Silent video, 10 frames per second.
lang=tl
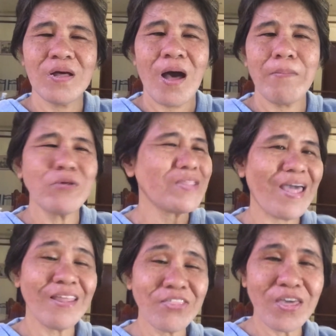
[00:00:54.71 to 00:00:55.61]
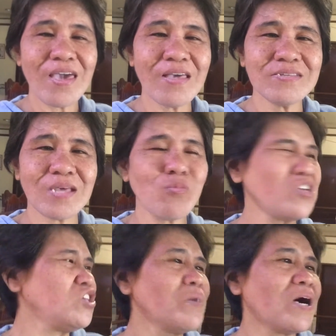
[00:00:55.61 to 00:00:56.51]
about anything, sa
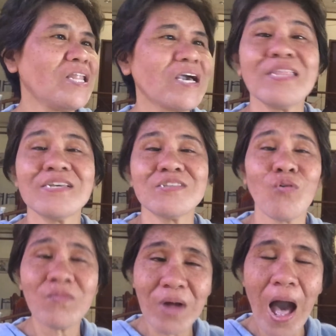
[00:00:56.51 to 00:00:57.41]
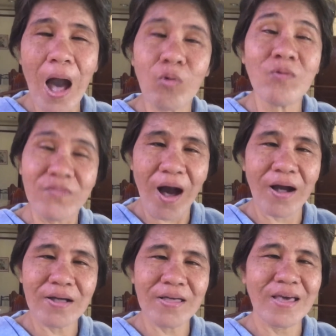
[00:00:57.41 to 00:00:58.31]
yung mga nakita sa akong, akong
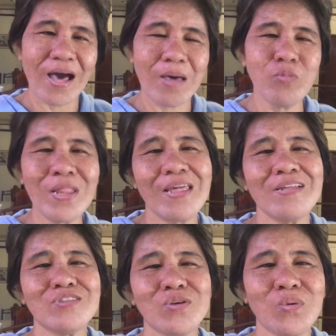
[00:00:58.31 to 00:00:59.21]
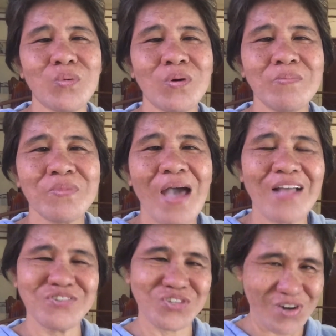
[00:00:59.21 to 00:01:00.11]
vlog, I'm willing to
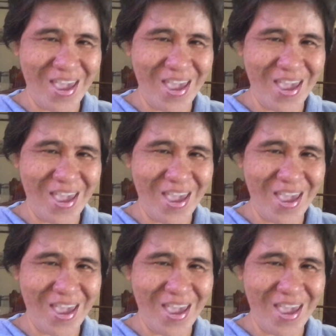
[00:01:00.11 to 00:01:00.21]
answer